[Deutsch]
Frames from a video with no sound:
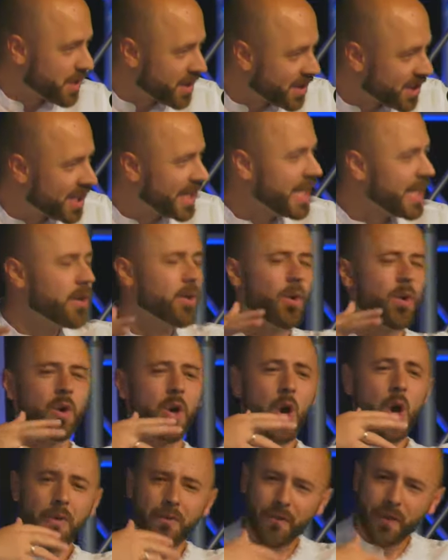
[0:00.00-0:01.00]

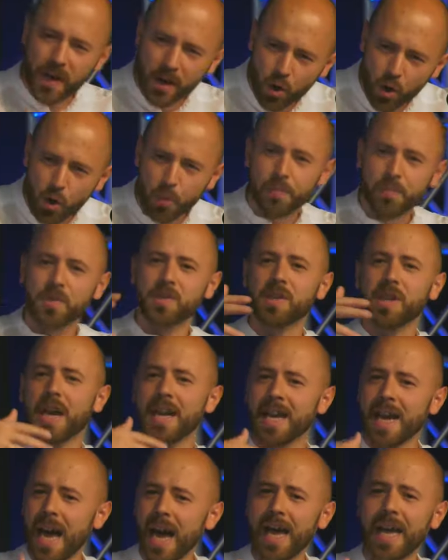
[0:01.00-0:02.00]
Beziehung, Verlobtsein,